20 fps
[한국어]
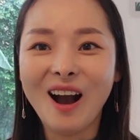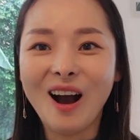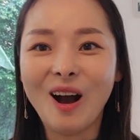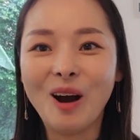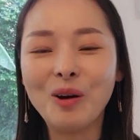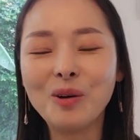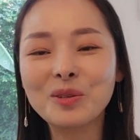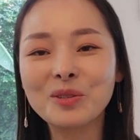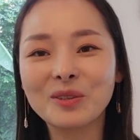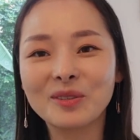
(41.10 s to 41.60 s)

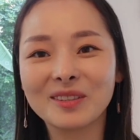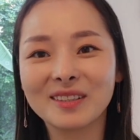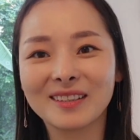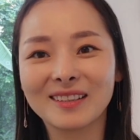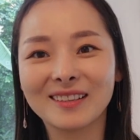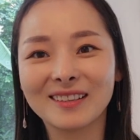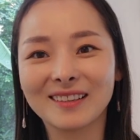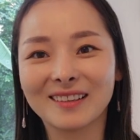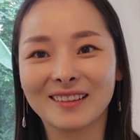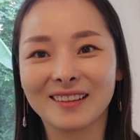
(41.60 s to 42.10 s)
아우지
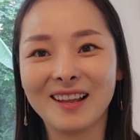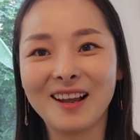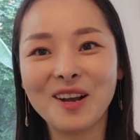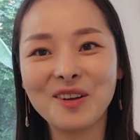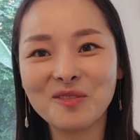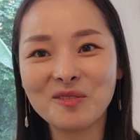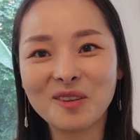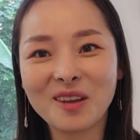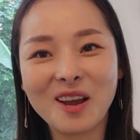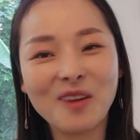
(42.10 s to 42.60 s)
언니는
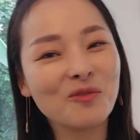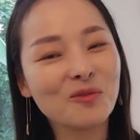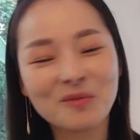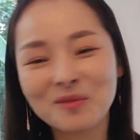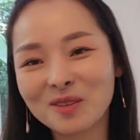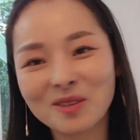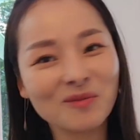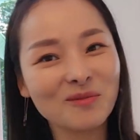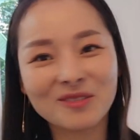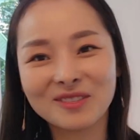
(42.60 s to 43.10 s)
한국의
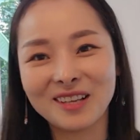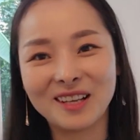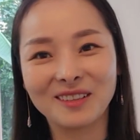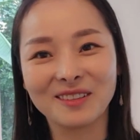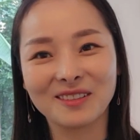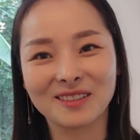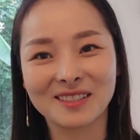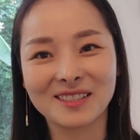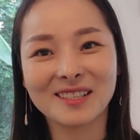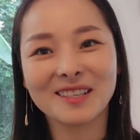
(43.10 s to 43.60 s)
음주
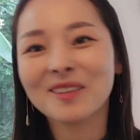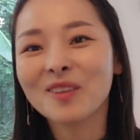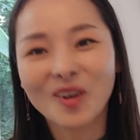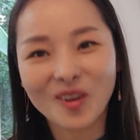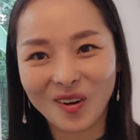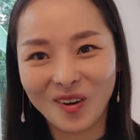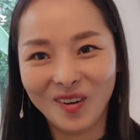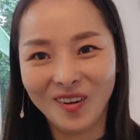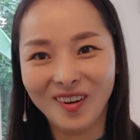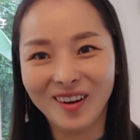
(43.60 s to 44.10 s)
문화는
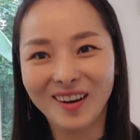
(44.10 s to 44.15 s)
싫어요